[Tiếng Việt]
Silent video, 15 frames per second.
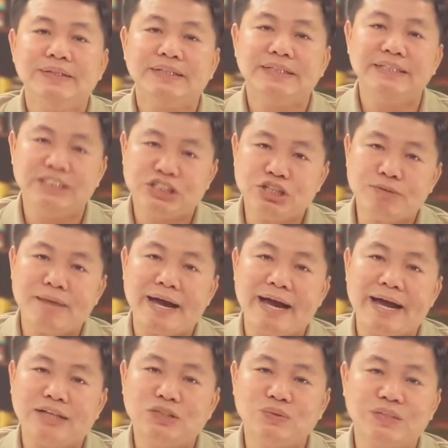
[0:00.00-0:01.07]
gửi cho
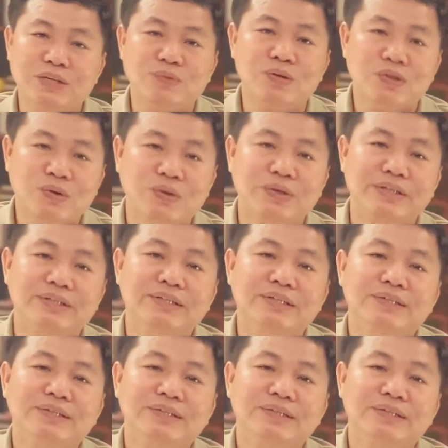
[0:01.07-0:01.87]
bà Chủ tịch Quốc hội